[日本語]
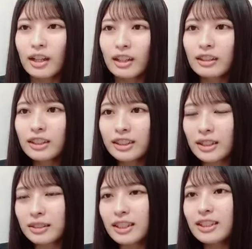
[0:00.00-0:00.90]
ゆき
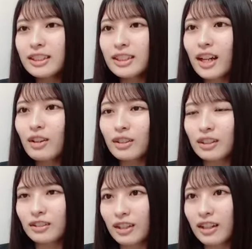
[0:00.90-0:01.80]
ちゃん全身青な
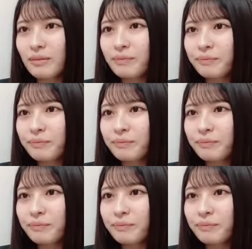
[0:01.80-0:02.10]
のね